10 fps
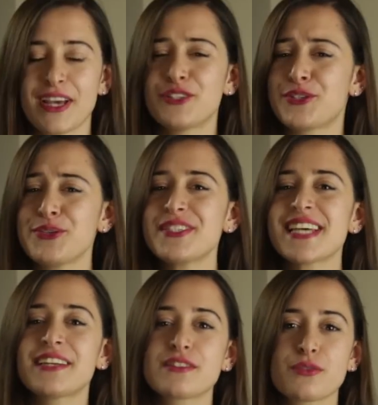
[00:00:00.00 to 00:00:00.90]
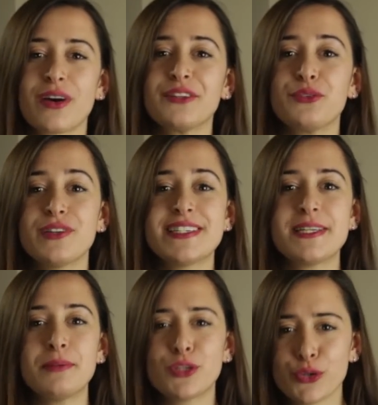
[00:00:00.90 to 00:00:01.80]
Suicide Squad
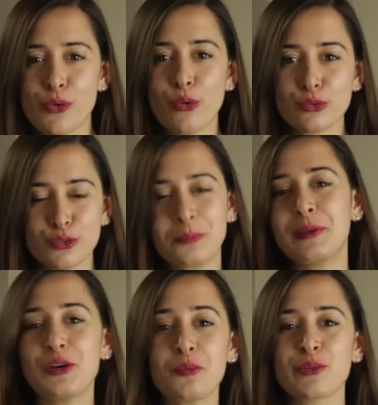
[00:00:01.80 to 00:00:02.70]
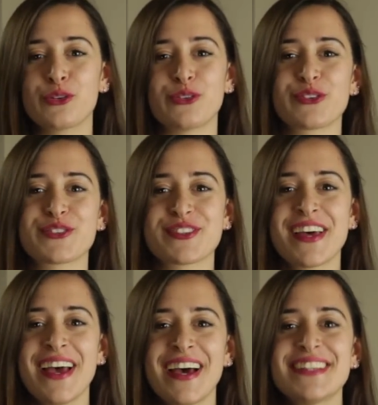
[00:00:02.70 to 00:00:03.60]
üyesi bir Türk olduğunu biliyor muydunuz?
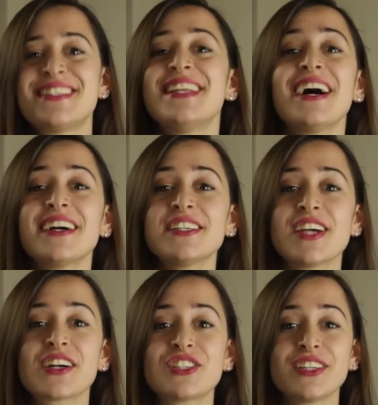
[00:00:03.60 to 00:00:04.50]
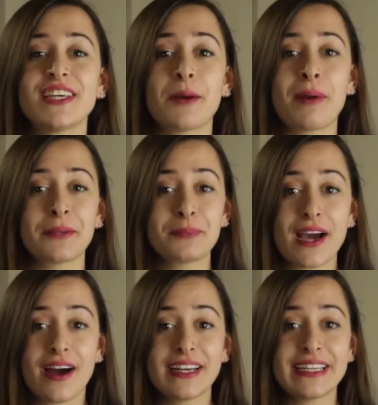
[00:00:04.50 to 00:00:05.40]
Silah kaçakçılığı yapan
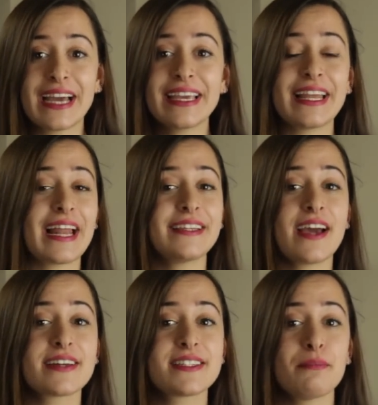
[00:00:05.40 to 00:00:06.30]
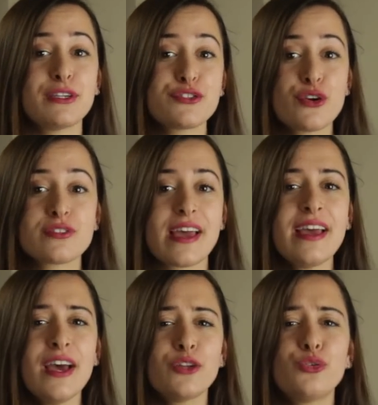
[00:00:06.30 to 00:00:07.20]
bir aileden gelen Yasemin Söze
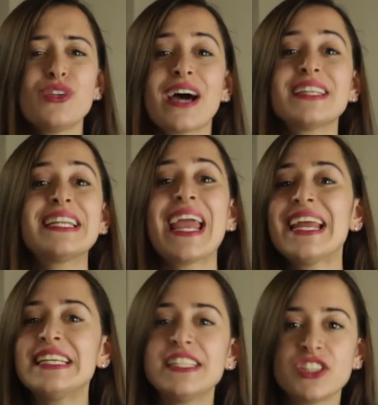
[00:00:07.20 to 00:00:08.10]
dünyanın en iyi